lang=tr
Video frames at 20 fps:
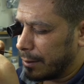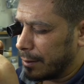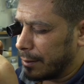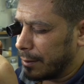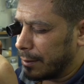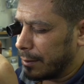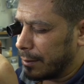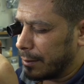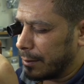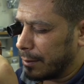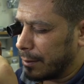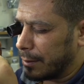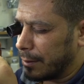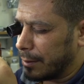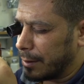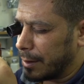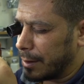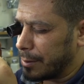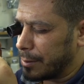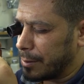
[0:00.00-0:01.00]
kadar
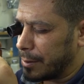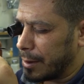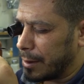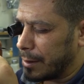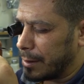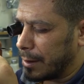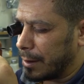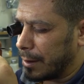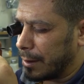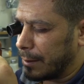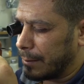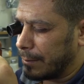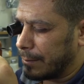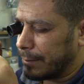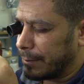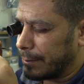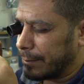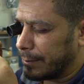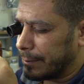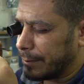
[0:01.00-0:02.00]
hepsini
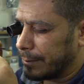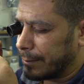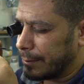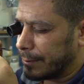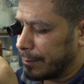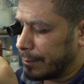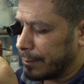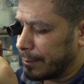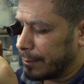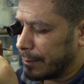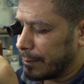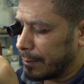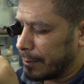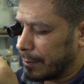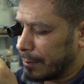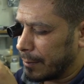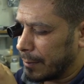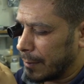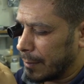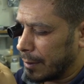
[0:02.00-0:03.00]
söküyoruz.
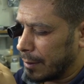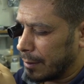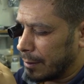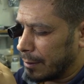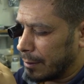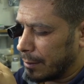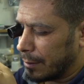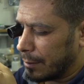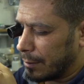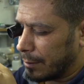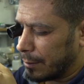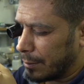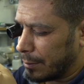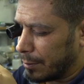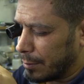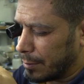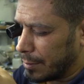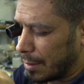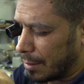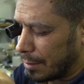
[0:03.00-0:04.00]
Söktükten
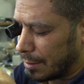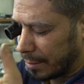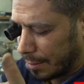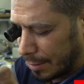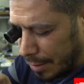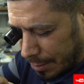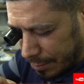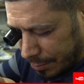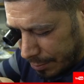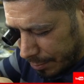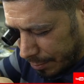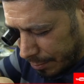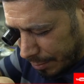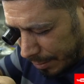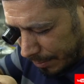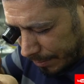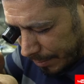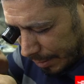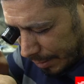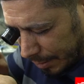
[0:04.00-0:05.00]
sonra tamiratının
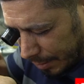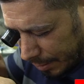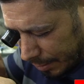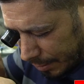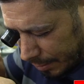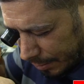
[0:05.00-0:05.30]
bakımını